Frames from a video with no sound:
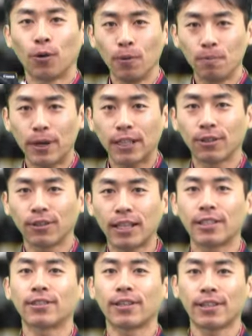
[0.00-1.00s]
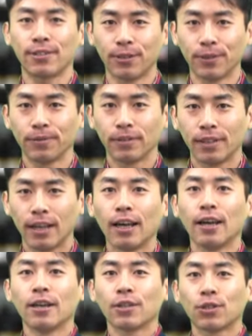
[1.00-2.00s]
コンパクトで実現する
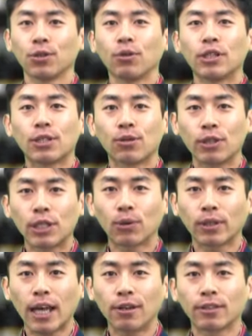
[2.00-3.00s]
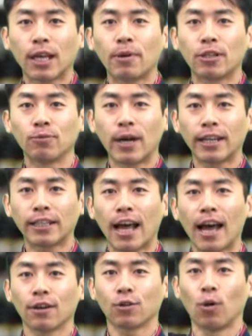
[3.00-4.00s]
その理想に応えるために生まれ
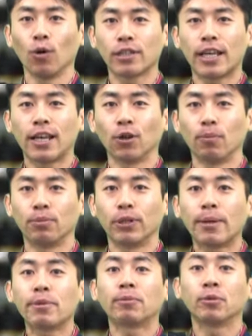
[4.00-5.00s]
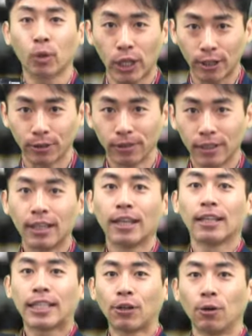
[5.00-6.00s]
た高性能プレミアムモデル
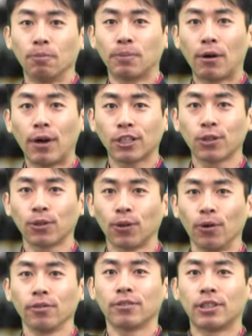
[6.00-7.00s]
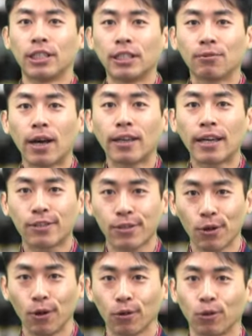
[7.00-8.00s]
キヤノンパワーショット
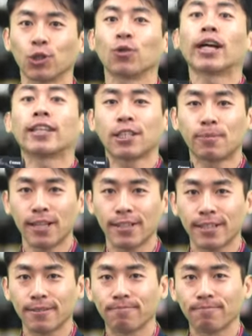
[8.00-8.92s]
G1X をご紹介いたします